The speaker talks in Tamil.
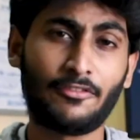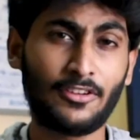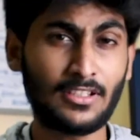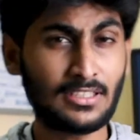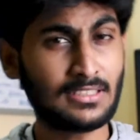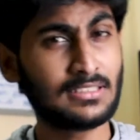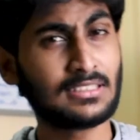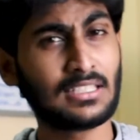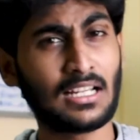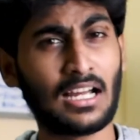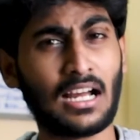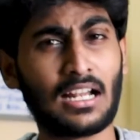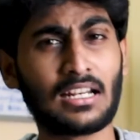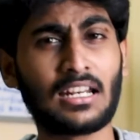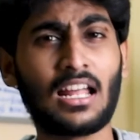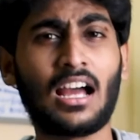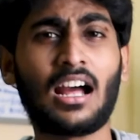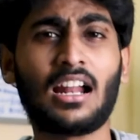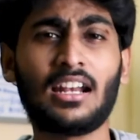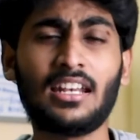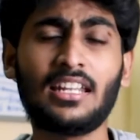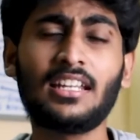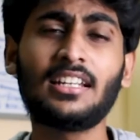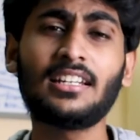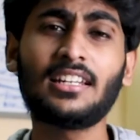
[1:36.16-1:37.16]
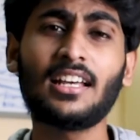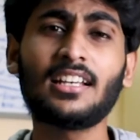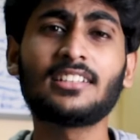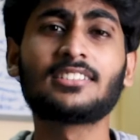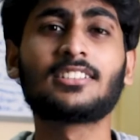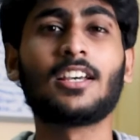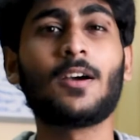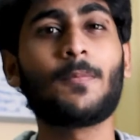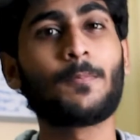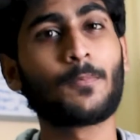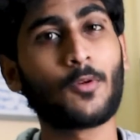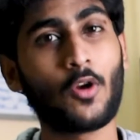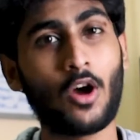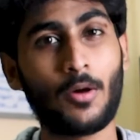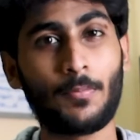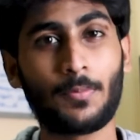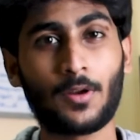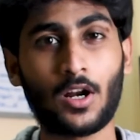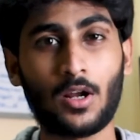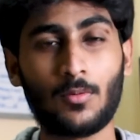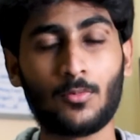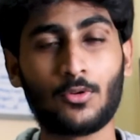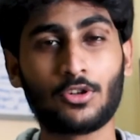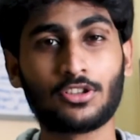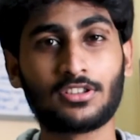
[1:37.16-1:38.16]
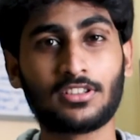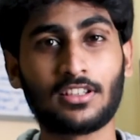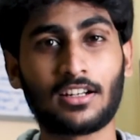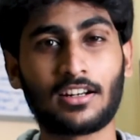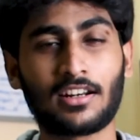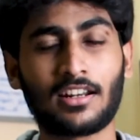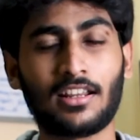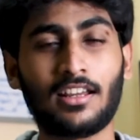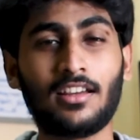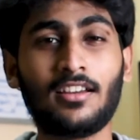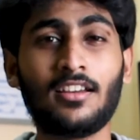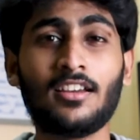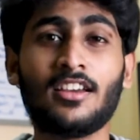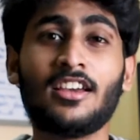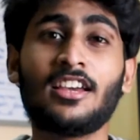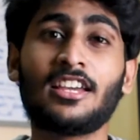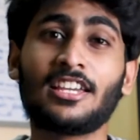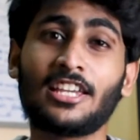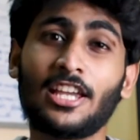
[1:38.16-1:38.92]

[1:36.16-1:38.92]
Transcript: ஃபஸ்ட் நான் அன்னைக்கு டாஸ்க்கை ப்ராப்பராக முடிச்சிடுறேன்